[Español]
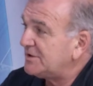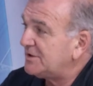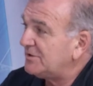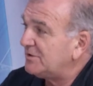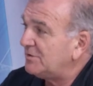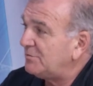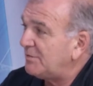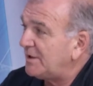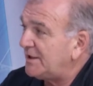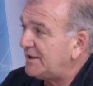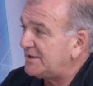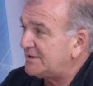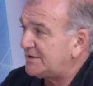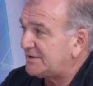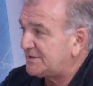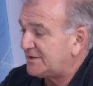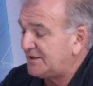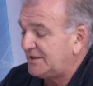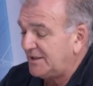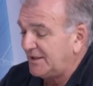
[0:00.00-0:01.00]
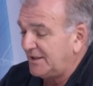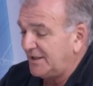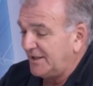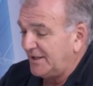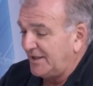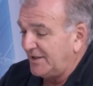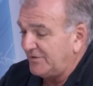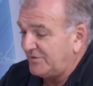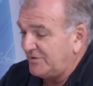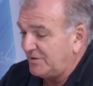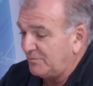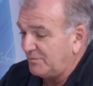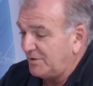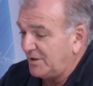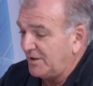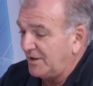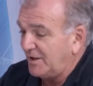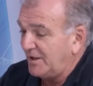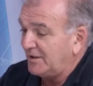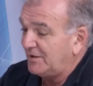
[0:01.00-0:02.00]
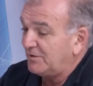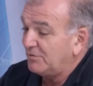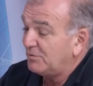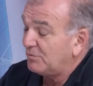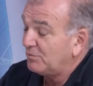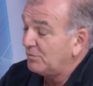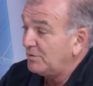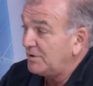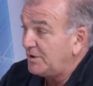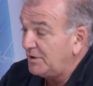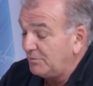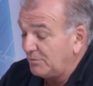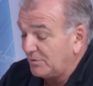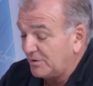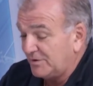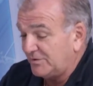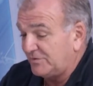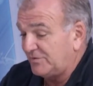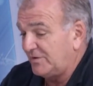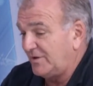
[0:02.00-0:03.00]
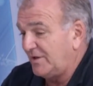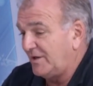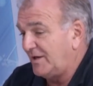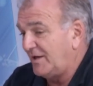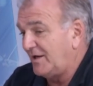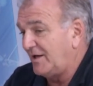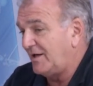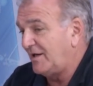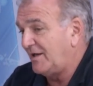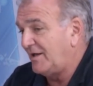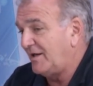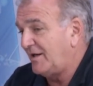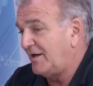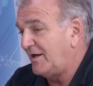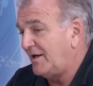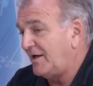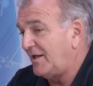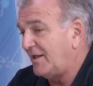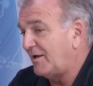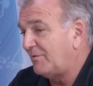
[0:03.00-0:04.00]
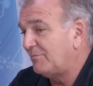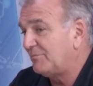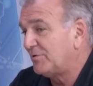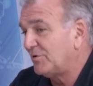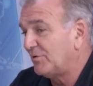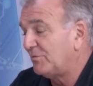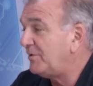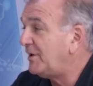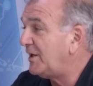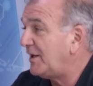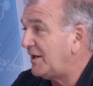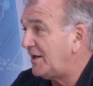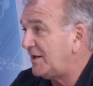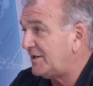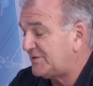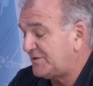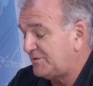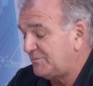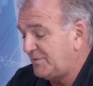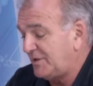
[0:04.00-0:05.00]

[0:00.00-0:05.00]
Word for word: del maní se hace en siembra directa, un cultivo que se eh, adaptó bien a la siembra